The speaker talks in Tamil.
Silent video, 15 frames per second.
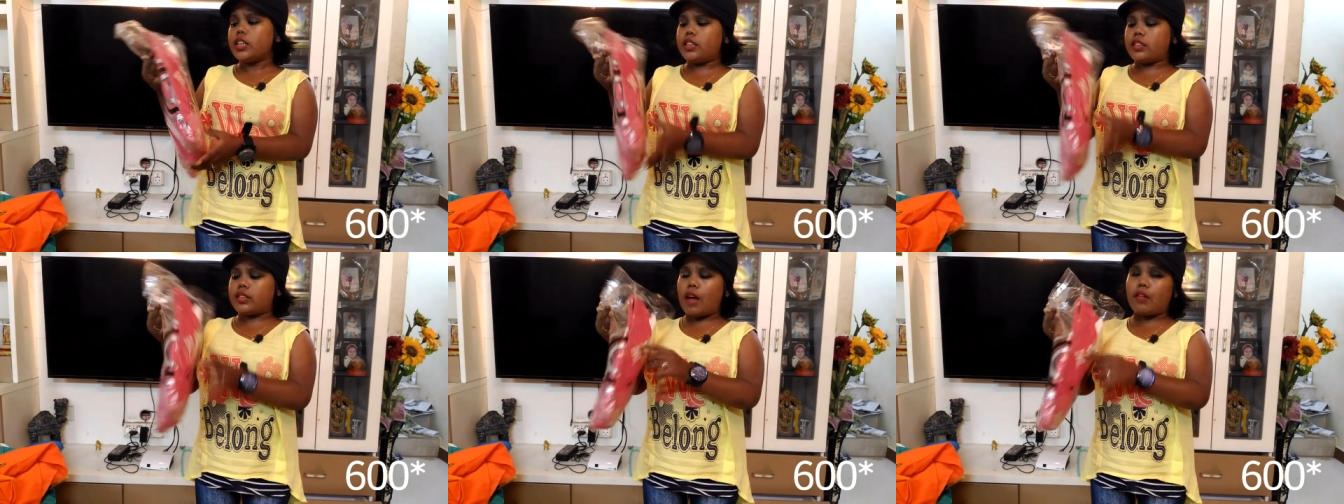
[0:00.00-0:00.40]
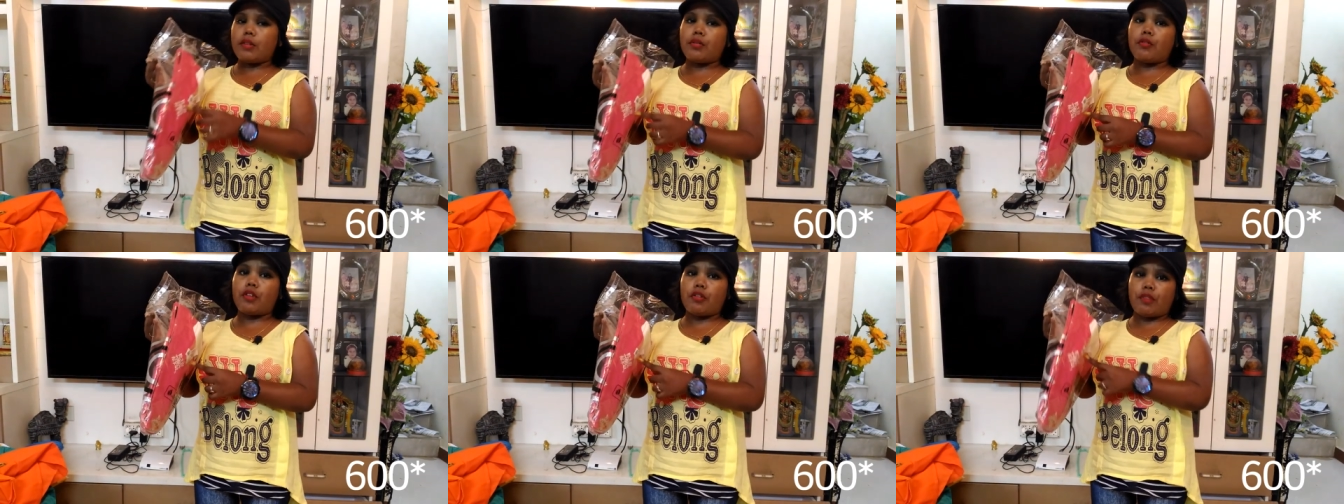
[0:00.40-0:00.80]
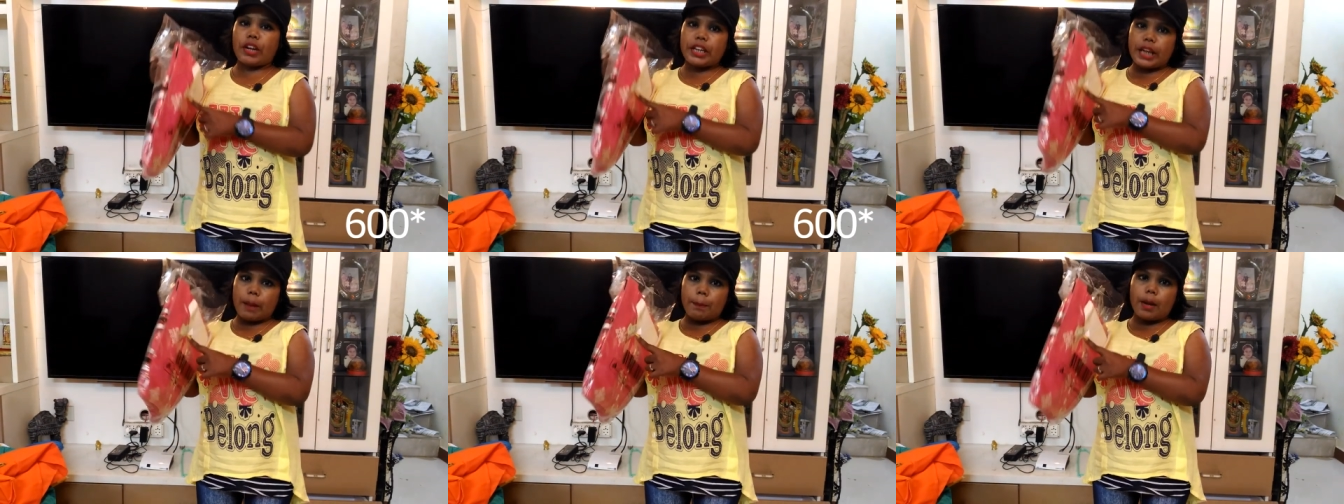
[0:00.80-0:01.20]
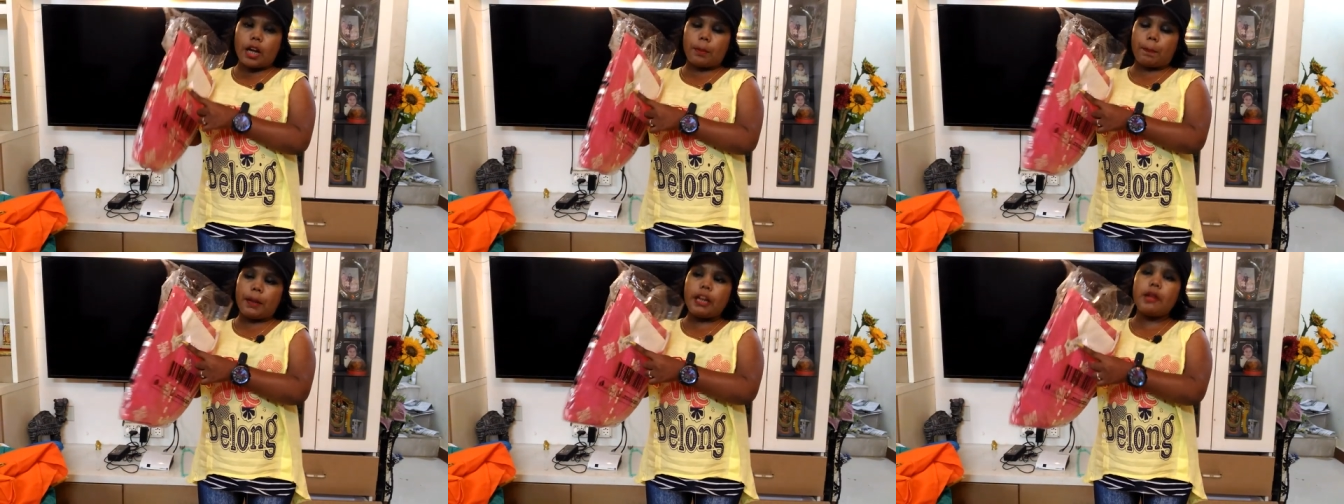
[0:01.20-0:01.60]
இது செவன் ஃபிஃப்டி ஃபைவ்
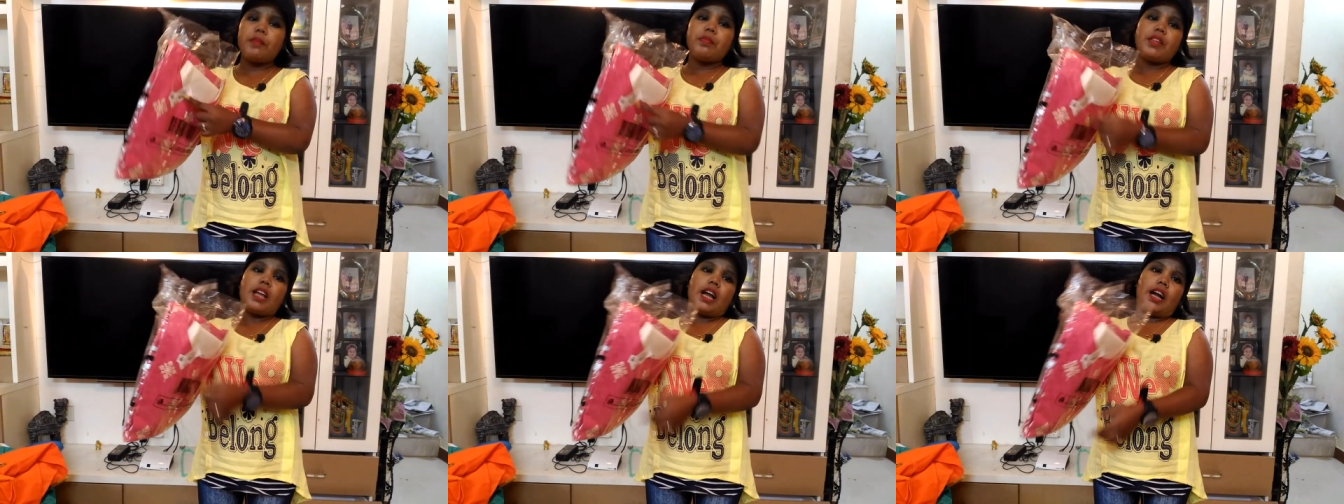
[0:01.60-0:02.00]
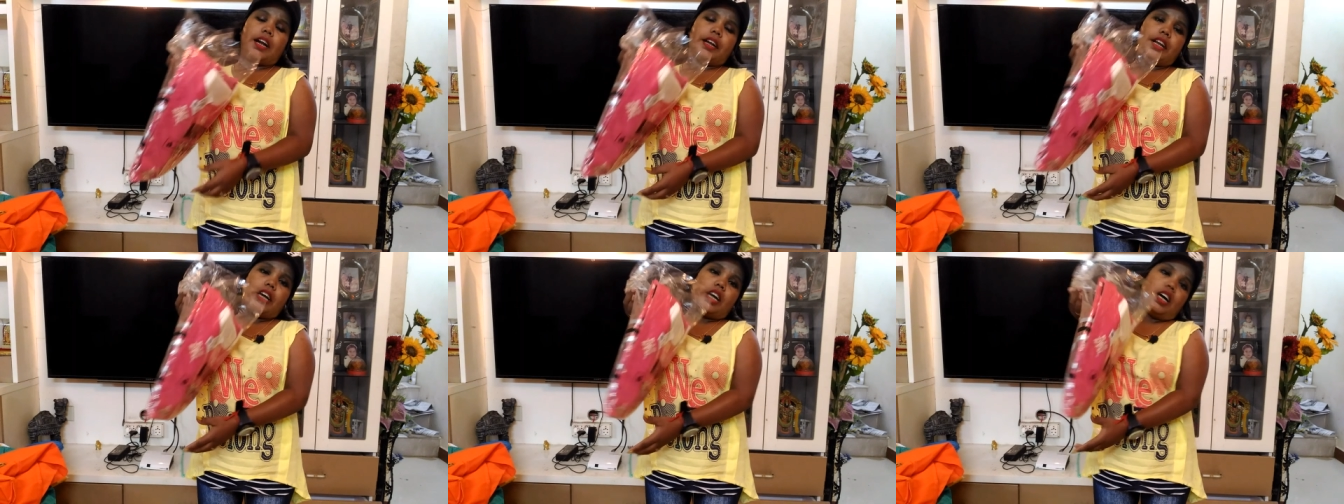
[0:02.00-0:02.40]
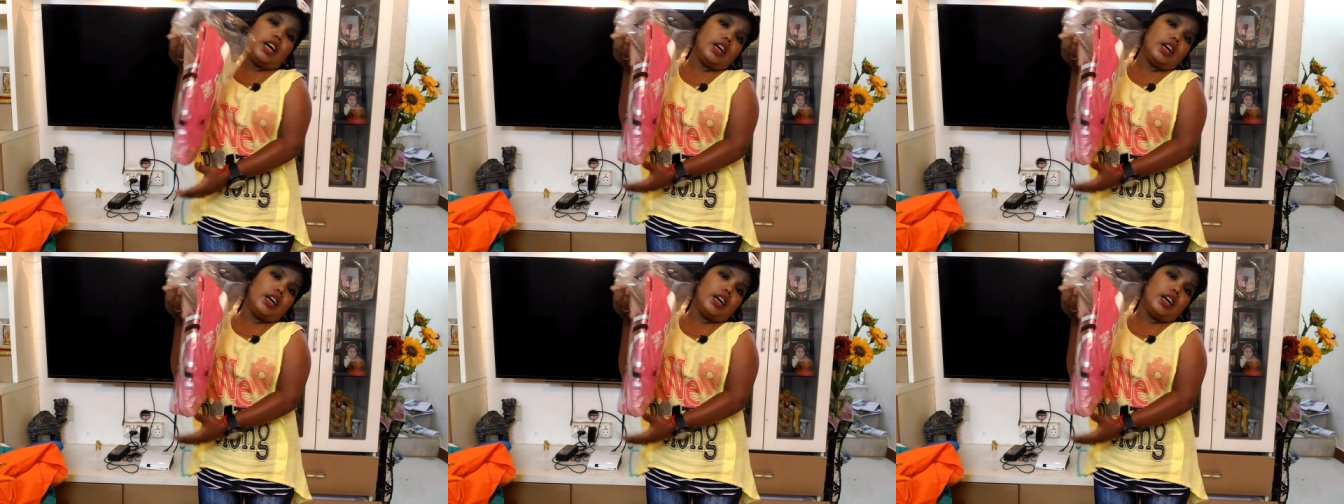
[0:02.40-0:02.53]
எம்ஆர்பி அண்ட்